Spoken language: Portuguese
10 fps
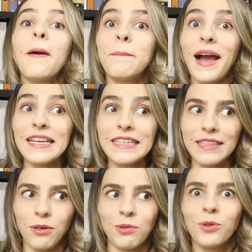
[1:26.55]
Mas
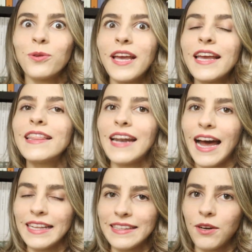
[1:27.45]
então, do que que
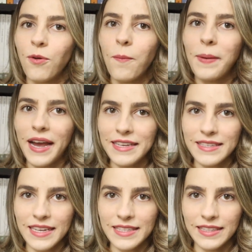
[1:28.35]
trata O
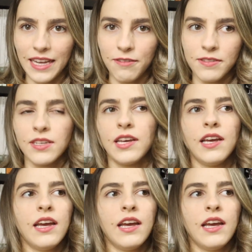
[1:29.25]
País das Neves?